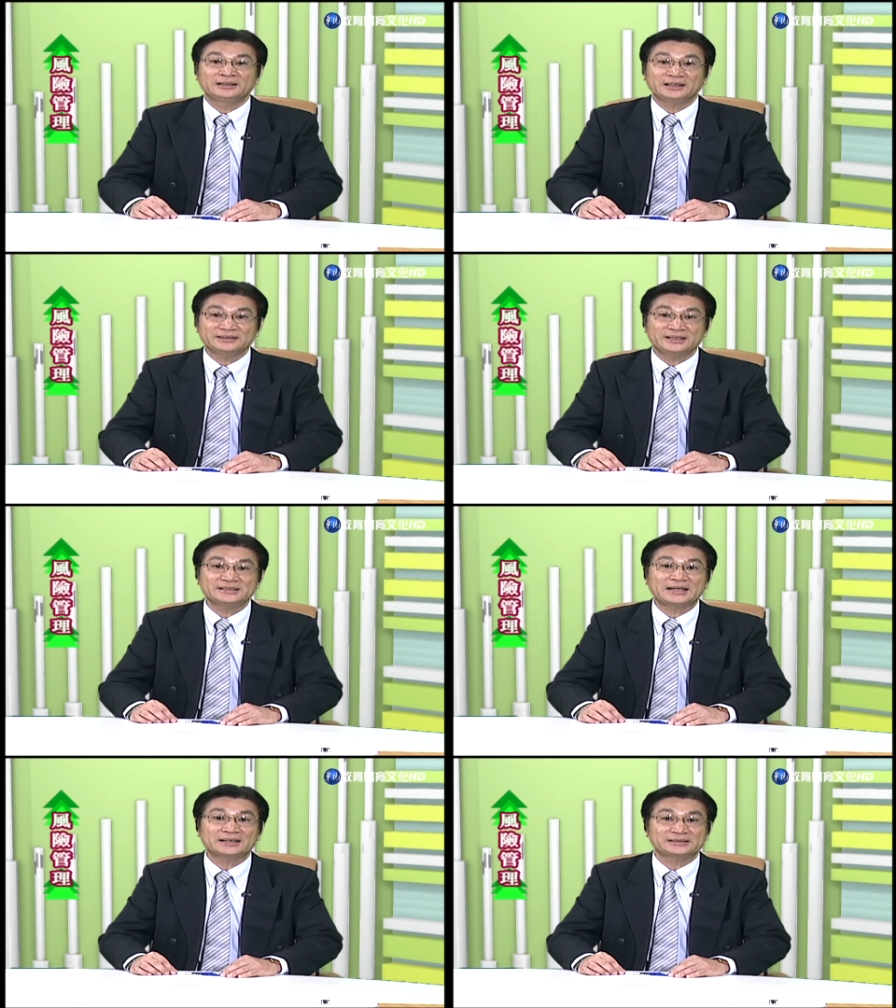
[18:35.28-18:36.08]
那第
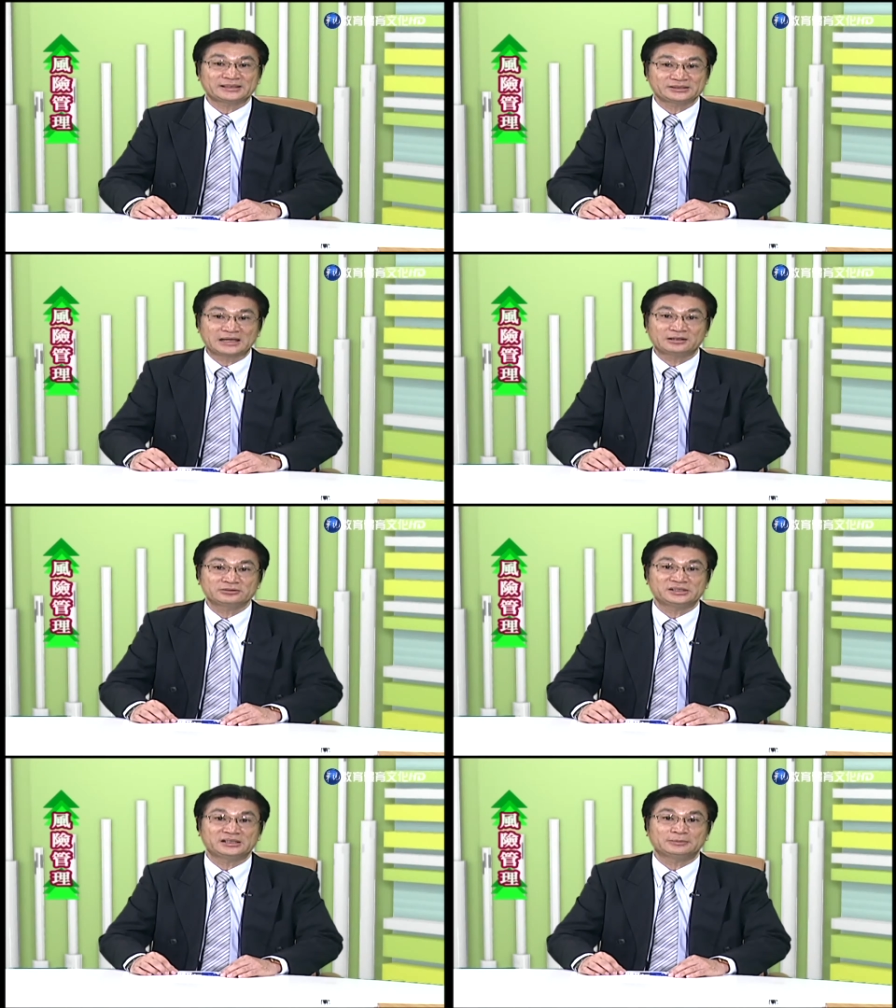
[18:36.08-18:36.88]
三个，在善
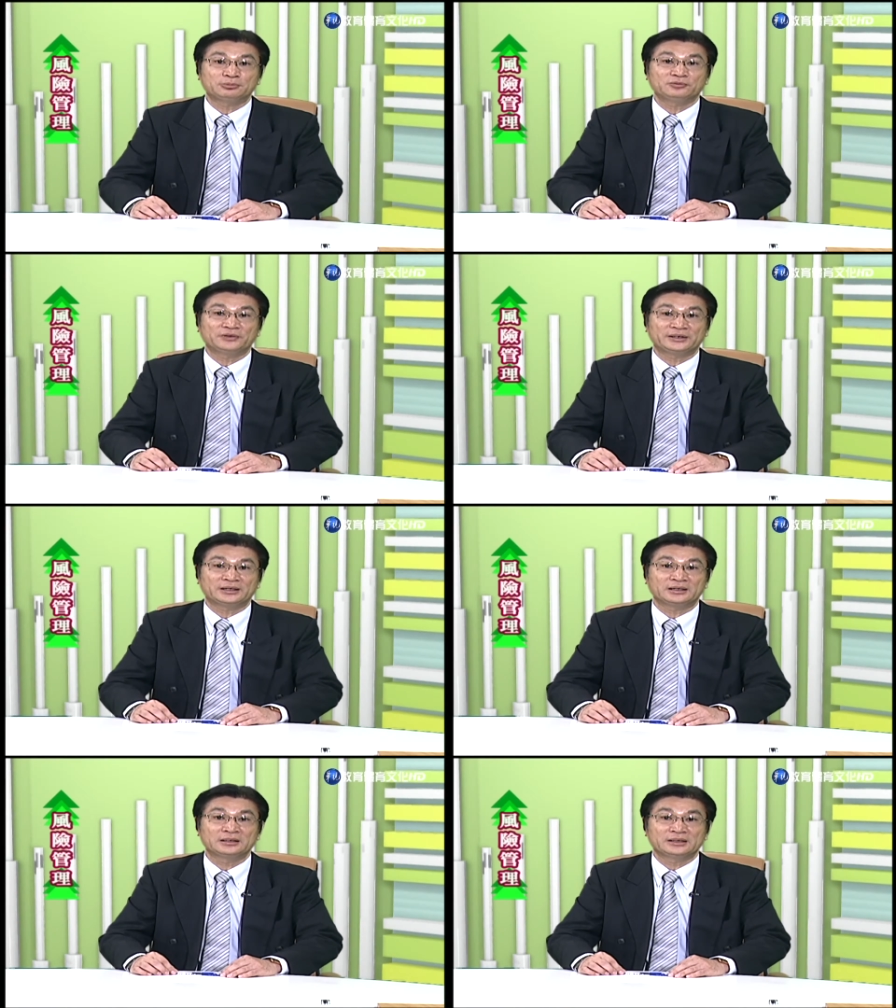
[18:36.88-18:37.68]
后期的部分
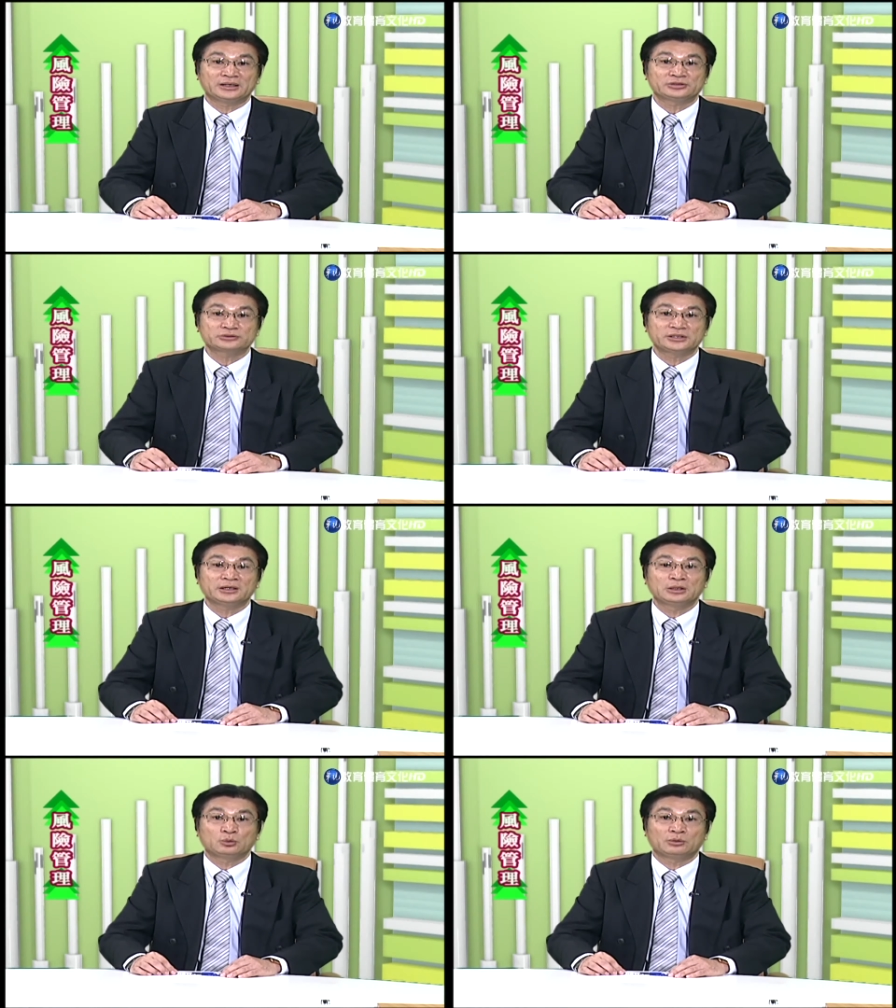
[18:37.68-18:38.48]
呢，也就
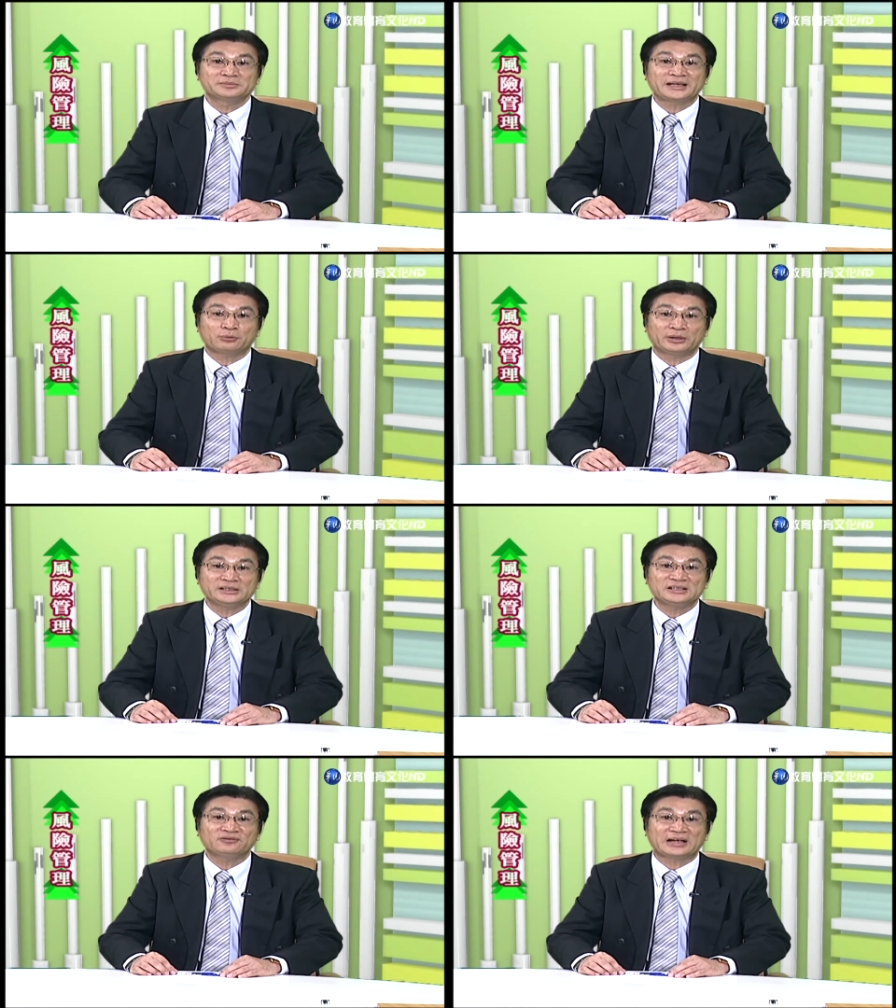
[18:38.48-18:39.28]
是我们在危
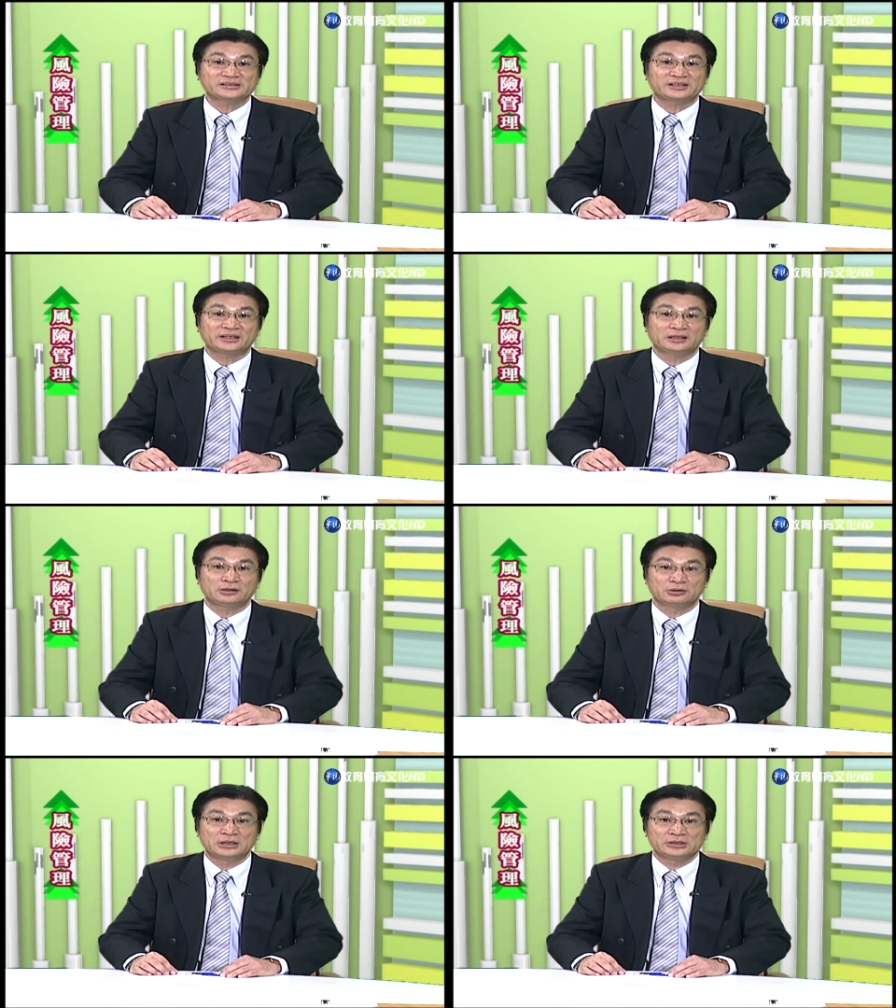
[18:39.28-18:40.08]
机发生以
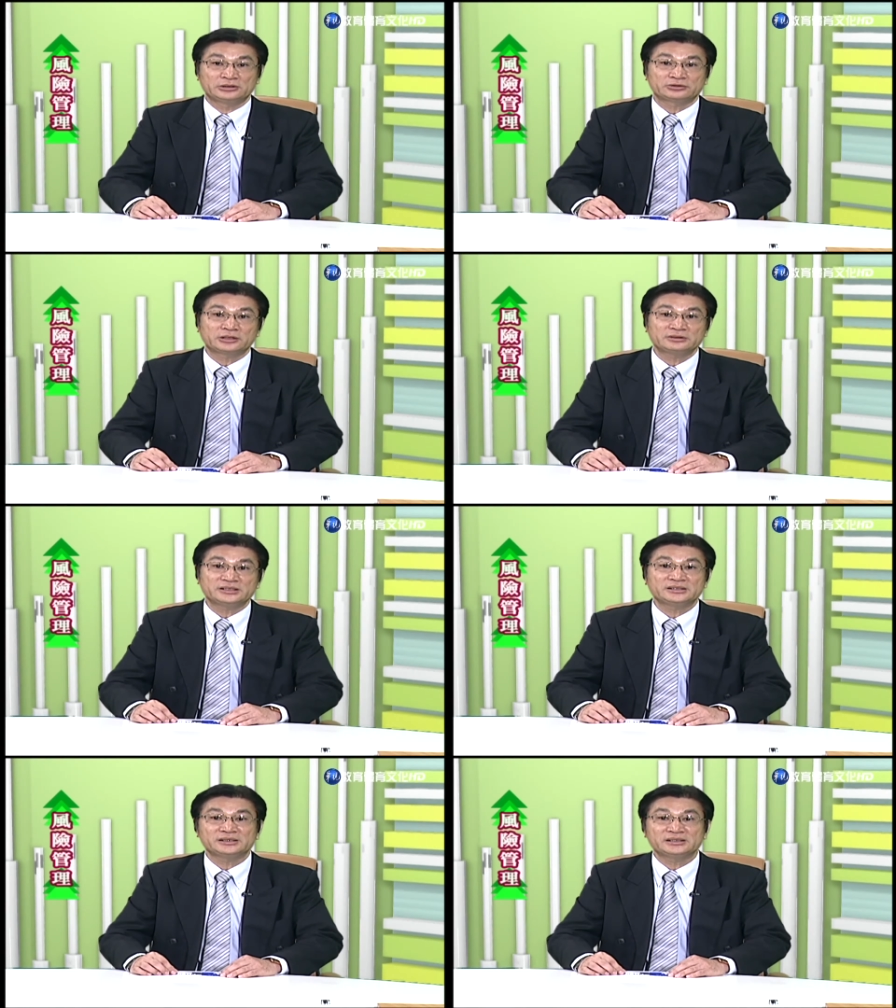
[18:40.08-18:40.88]
后，有时候
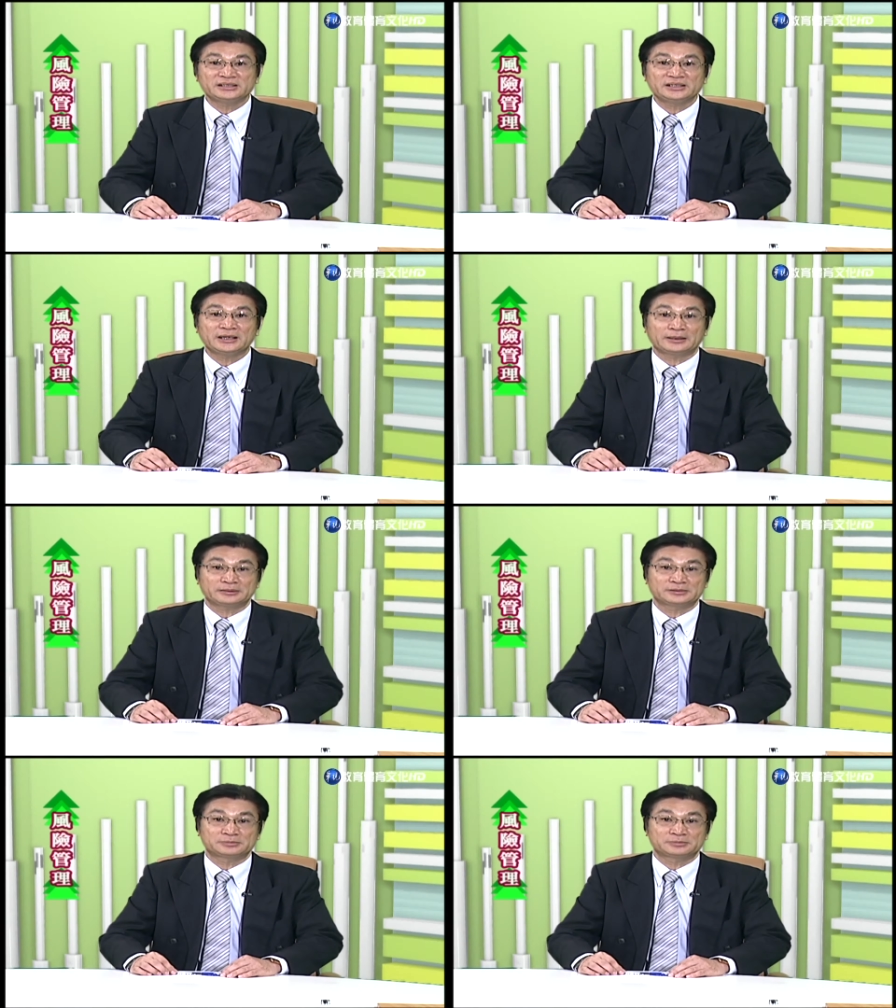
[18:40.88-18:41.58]
其实企业。